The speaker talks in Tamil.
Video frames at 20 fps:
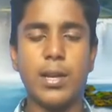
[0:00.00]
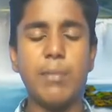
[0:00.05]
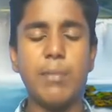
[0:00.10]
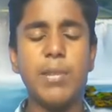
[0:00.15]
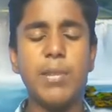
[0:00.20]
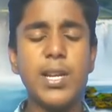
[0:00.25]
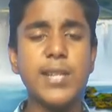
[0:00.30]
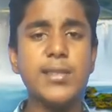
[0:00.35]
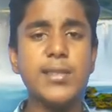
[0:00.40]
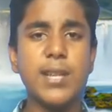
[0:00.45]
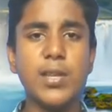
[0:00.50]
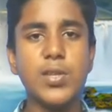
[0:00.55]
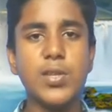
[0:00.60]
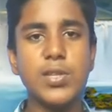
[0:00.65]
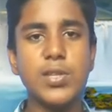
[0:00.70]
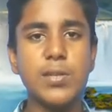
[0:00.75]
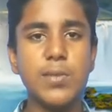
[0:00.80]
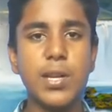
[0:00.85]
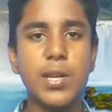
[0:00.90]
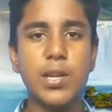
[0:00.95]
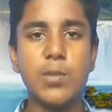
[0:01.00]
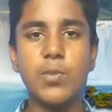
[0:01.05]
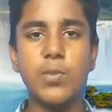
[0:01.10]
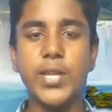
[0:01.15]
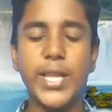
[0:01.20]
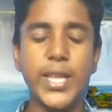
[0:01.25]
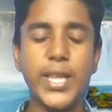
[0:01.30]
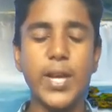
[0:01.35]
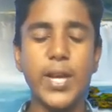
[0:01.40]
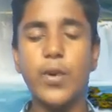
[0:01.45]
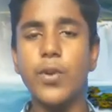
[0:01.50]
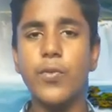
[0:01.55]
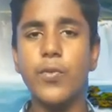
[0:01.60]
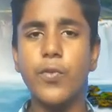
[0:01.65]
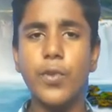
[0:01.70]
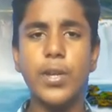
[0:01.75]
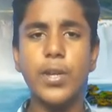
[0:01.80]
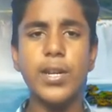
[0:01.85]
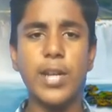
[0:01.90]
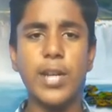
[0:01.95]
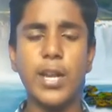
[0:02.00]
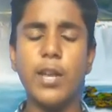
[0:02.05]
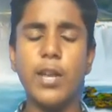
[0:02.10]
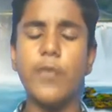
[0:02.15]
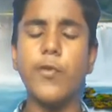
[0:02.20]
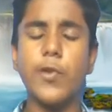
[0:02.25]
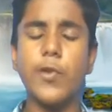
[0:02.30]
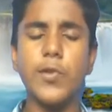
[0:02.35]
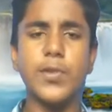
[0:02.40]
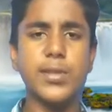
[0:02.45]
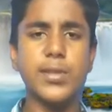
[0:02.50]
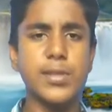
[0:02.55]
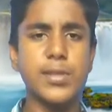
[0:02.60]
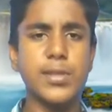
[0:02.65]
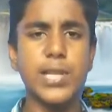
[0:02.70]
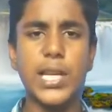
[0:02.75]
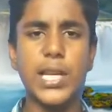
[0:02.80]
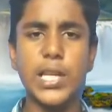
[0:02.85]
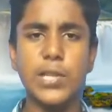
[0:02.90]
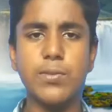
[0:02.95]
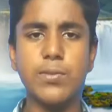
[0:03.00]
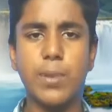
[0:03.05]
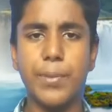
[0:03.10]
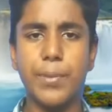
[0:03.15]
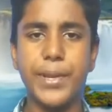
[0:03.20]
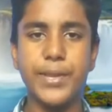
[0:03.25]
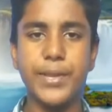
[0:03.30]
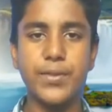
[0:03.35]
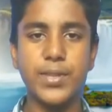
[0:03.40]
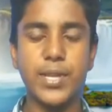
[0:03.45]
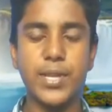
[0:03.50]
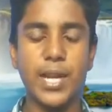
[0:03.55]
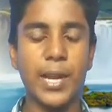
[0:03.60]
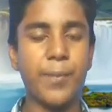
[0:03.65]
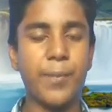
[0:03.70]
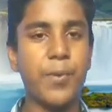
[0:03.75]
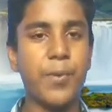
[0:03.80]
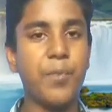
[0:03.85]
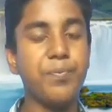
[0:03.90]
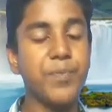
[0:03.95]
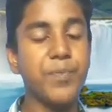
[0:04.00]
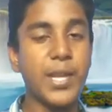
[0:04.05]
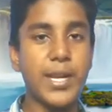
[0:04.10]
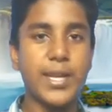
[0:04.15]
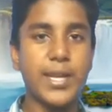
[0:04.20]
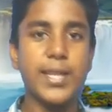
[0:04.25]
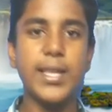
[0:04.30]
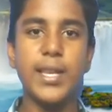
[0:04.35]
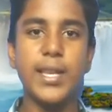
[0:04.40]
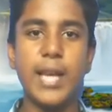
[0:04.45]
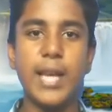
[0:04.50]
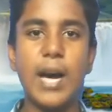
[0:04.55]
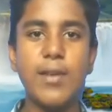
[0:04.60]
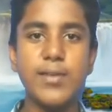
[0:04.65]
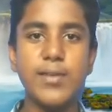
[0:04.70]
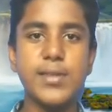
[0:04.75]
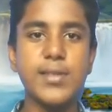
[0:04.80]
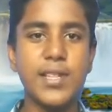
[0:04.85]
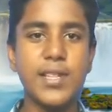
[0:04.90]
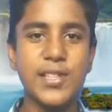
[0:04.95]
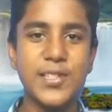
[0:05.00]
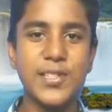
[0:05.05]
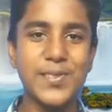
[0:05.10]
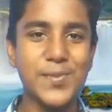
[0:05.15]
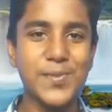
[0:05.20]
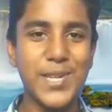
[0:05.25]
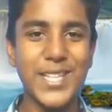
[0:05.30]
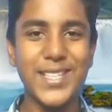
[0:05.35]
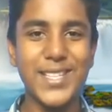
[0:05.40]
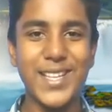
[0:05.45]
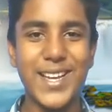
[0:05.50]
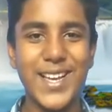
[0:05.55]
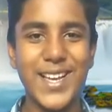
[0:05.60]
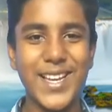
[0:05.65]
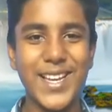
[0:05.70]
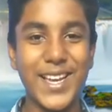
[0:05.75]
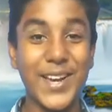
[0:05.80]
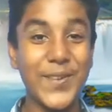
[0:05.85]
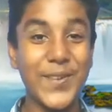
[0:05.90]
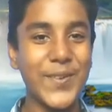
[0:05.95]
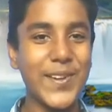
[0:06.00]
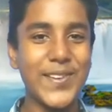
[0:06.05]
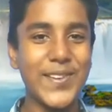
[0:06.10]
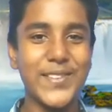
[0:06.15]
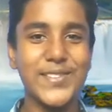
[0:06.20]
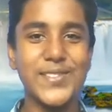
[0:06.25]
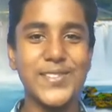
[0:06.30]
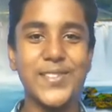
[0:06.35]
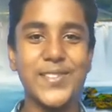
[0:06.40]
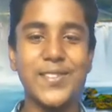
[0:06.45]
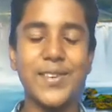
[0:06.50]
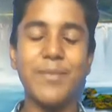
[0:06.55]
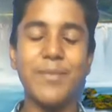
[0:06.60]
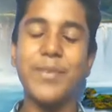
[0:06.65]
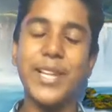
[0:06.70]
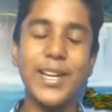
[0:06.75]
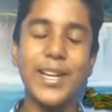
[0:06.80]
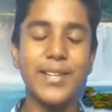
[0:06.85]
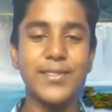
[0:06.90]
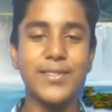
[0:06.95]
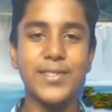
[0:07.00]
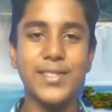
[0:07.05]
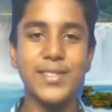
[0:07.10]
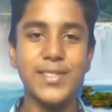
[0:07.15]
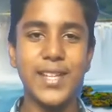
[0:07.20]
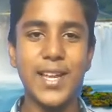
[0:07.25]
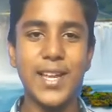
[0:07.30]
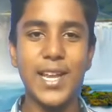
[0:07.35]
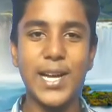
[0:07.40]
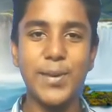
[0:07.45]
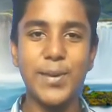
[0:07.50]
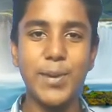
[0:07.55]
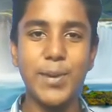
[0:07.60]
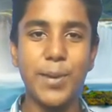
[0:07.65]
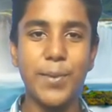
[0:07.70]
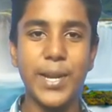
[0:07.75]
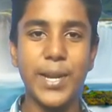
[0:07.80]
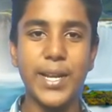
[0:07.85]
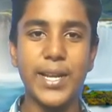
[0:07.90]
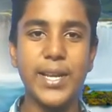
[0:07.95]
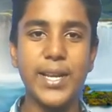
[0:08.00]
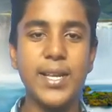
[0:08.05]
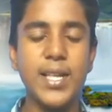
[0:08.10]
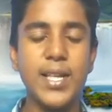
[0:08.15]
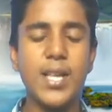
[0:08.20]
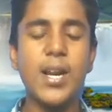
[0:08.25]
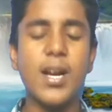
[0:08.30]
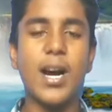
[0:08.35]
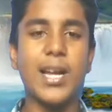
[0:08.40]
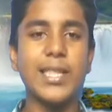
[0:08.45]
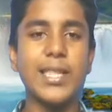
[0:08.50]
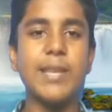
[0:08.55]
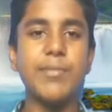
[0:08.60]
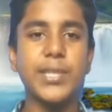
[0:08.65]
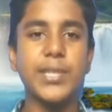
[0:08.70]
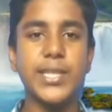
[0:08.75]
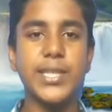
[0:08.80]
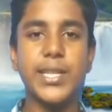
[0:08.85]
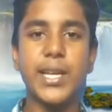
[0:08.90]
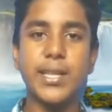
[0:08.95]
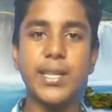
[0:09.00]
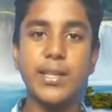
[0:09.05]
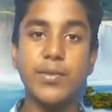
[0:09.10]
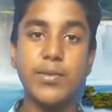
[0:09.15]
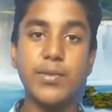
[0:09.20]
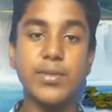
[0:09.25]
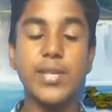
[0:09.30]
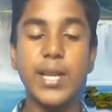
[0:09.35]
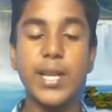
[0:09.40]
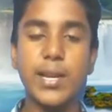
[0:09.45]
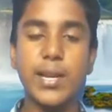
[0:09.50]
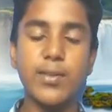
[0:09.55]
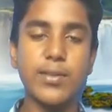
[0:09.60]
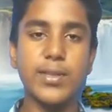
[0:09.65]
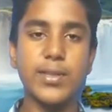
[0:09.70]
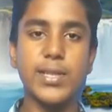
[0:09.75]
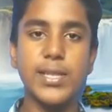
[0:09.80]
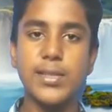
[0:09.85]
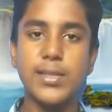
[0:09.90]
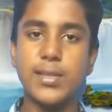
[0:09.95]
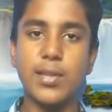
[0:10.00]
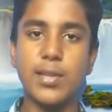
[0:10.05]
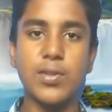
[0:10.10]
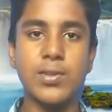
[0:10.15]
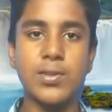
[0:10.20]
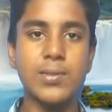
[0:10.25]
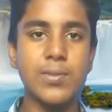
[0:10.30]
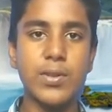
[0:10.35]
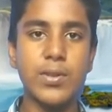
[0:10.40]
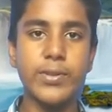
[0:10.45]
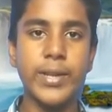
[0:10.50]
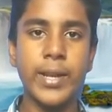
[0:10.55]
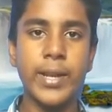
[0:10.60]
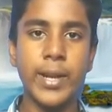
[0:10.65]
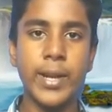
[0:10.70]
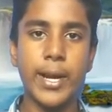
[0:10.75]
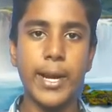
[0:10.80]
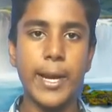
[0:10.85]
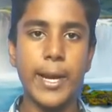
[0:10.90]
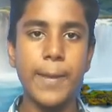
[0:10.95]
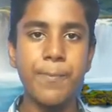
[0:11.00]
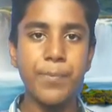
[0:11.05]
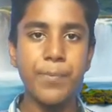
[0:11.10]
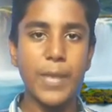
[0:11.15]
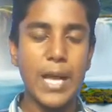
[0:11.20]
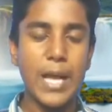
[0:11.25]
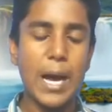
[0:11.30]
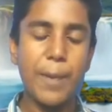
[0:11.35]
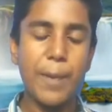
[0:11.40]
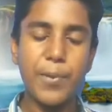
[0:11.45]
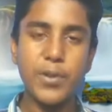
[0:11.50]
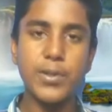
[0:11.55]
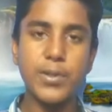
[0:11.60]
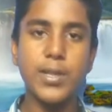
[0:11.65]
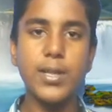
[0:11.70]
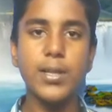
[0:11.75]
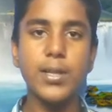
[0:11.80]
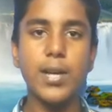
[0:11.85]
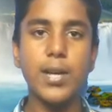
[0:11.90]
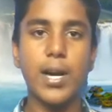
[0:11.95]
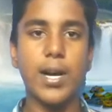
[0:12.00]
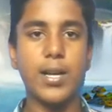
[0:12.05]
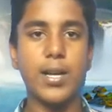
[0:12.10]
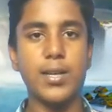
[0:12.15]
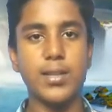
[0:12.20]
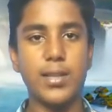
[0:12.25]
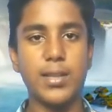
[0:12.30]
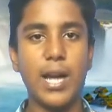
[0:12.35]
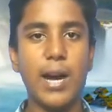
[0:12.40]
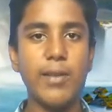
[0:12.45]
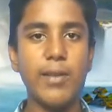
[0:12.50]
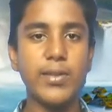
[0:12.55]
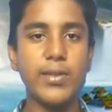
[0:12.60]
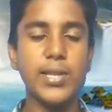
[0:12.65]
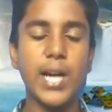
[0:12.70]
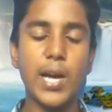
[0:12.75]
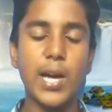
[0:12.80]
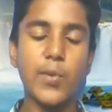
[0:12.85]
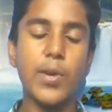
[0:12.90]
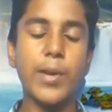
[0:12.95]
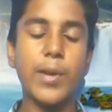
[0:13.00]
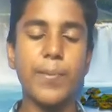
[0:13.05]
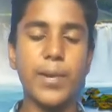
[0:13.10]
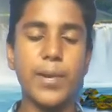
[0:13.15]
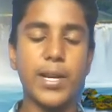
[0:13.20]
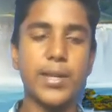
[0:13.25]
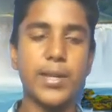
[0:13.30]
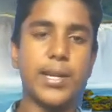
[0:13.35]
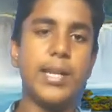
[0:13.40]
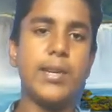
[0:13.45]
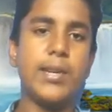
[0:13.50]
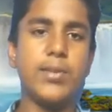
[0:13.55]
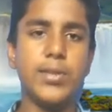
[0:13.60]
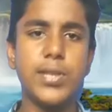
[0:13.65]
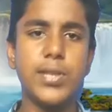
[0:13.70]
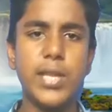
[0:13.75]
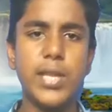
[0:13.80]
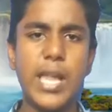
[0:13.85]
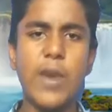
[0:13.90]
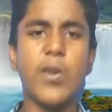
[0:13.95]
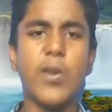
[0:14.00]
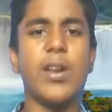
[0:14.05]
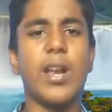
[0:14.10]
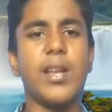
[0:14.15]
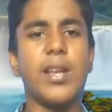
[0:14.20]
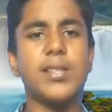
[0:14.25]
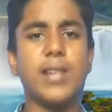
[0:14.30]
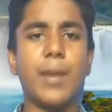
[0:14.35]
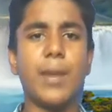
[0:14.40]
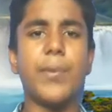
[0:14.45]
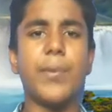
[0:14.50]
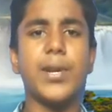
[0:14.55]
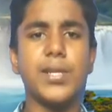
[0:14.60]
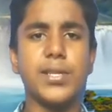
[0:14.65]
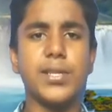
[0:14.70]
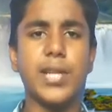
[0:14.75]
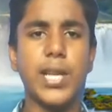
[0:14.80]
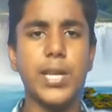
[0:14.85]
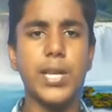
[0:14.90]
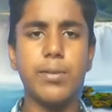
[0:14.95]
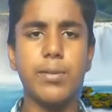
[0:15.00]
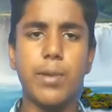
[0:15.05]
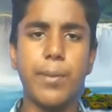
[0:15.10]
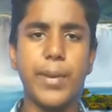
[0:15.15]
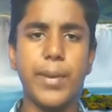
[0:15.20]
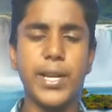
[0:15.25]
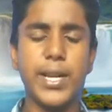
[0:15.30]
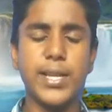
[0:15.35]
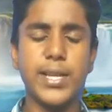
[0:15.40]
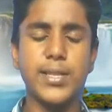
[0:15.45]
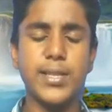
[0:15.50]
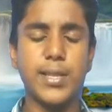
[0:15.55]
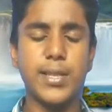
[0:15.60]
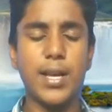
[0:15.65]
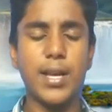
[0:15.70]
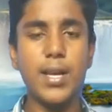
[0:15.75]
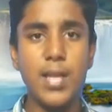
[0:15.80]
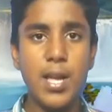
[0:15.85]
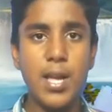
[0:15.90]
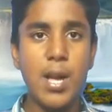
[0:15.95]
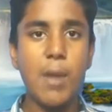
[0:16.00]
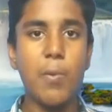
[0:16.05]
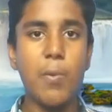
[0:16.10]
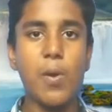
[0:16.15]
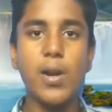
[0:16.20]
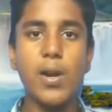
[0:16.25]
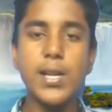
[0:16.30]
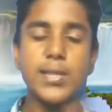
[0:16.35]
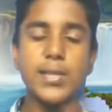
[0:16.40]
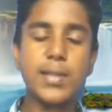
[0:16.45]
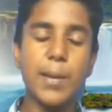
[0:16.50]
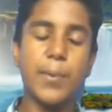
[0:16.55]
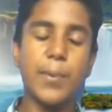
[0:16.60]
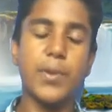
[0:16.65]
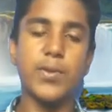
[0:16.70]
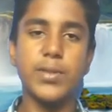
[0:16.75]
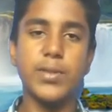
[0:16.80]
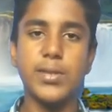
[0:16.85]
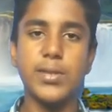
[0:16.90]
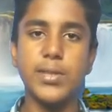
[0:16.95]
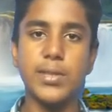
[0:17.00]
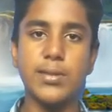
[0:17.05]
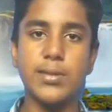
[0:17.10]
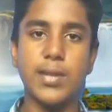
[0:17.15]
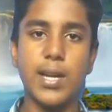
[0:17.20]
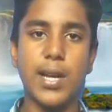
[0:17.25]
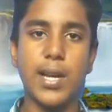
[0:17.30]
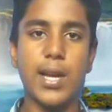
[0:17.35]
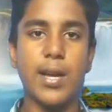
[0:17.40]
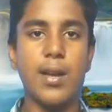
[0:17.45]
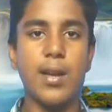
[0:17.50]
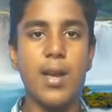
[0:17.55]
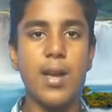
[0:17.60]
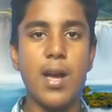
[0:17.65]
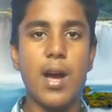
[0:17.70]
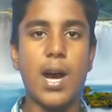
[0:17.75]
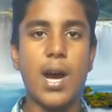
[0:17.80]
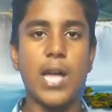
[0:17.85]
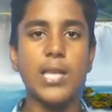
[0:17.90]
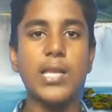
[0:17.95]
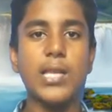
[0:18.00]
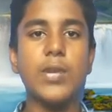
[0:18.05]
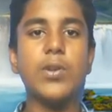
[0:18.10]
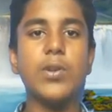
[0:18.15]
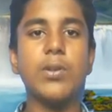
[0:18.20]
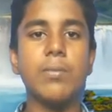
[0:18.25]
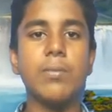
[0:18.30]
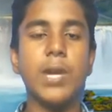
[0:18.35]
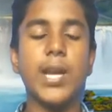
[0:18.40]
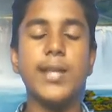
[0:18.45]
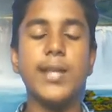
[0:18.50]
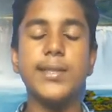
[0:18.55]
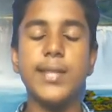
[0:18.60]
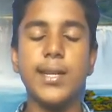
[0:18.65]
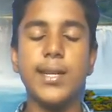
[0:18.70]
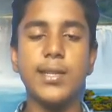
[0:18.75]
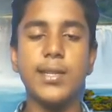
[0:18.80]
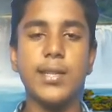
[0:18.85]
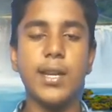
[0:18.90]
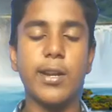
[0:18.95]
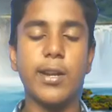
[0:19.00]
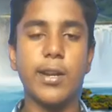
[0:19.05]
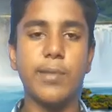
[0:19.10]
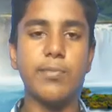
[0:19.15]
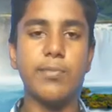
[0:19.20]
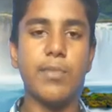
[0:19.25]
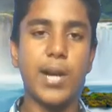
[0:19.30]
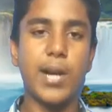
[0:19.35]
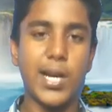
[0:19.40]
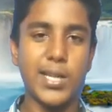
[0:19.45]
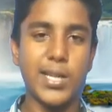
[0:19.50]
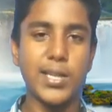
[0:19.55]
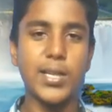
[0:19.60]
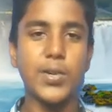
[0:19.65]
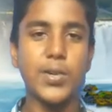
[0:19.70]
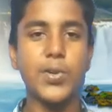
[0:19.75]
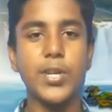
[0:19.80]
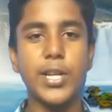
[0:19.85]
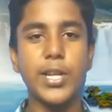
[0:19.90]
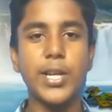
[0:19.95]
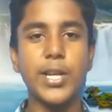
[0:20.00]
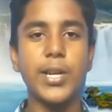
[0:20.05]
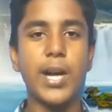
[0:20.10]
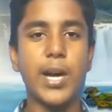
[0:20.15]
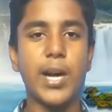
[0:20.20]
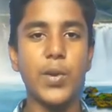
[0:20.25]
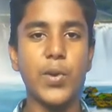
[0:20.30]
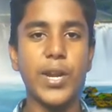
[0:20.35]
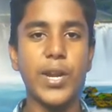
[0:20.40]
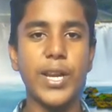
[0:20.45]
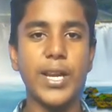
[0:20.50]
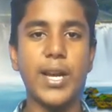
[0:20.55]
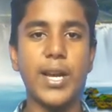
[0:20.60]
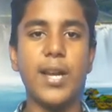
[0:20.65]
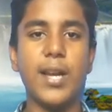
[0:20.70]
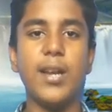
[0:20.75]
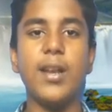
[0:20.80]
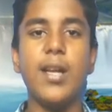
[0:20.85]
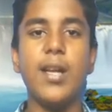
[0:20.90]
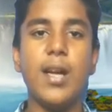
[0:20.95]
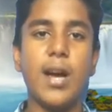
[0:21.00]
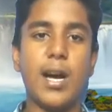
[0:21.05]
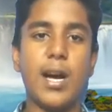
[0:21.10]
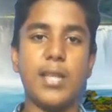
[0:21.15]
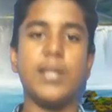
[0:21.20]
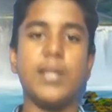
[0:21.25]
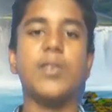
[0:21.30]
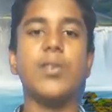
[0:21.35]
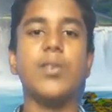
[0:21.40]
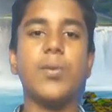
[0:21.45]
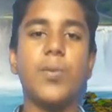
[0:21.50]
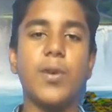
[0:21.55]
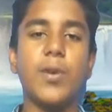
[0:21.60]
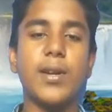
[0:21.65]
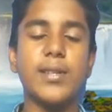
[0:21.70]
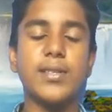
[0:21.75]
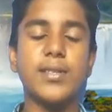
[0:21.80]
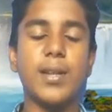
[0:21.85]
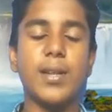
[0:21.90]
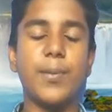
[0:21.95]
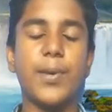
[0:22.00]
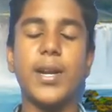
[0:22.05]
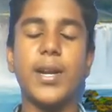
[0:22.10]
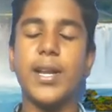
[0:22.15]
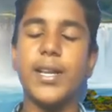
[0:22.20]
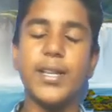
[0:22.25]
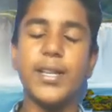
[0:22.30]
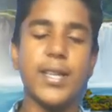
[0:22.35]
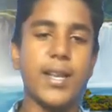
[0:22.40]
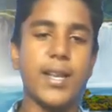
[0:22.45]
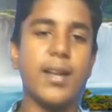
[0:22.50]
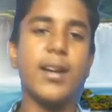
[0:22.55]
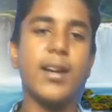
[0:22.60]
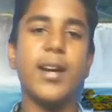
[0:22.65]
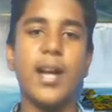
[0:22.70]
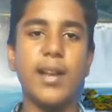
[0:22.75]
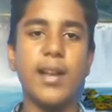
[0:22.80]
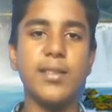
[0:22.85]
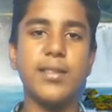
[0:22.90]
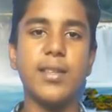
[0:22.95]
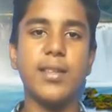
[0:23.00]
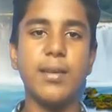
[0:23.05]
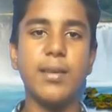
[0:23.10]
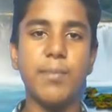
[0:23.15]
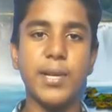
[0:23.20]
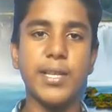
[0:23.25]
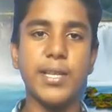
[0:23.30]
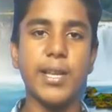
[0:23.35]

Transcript: நம்மளாம் சந்தோஷமா இருக்கும்போது ஏதாவது ஒரு ஃபுட்டு நல்ல ஃபுட் வந்து செய்யணும் அப்படின்னு வந்து நினைப்போம் இதே நான் வந்து சந்தோஷமா இருந்தேன்னா எங்க வீட்டுல வந்து சொல்லலாம் பிரியாணி வந்து செய்யலாம் அப்படின்னு அதே மாதிரி அந்த விவசாயிகள் வந்து சந்தோஷமா வந்து இருக்காங்க அப்ப வந்து தான் வந்து அறுவடை பண்ண நெல்லை வச்சு ஏதாவது ஒரு நல்ல சாப்பாடு செய்யணும் அப்படின்னு நினைச்சுதான் பொங்கல் சாப்பாடு வந்து செஞ்சாங்க அந்த ஒரு மகிழ்ச்சியான தருணம் அந்த ஒரு அறுவடை நாள் அந்த ஒரு பொங்கல் சாப்பாடு இதெல்லாம் கலந்துதான்